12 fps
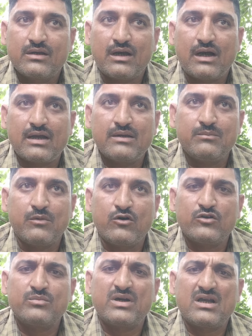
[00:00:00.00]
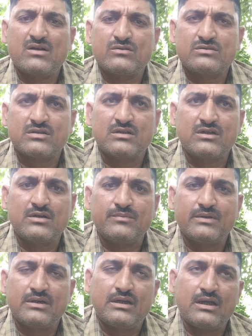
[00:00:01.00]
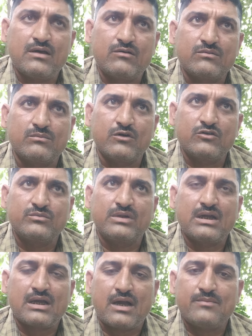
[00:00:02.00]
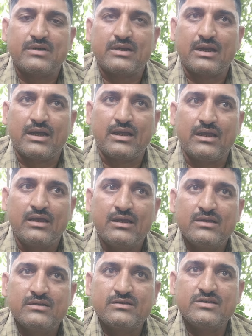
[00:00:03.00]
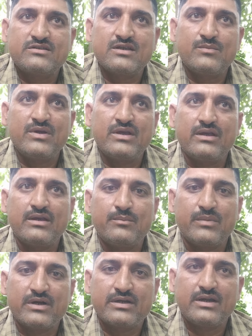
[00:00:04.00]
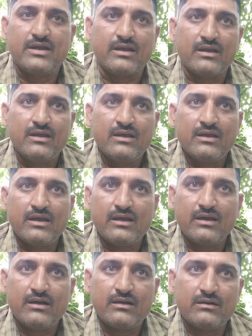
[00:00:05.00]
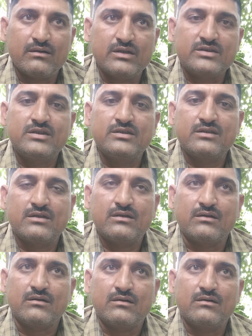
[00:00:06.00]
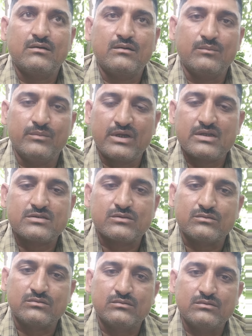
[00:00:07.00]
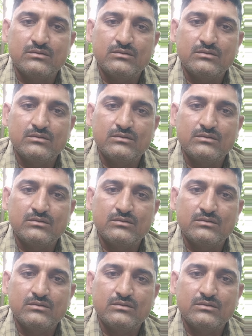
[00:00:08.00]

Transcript: कि आगे बहुत बड़ा कुछ संकल्प करना है और बहुत बड़ा काम करना है जिससे मैं ये बर्थडे अच्छी तरह मना सकूँ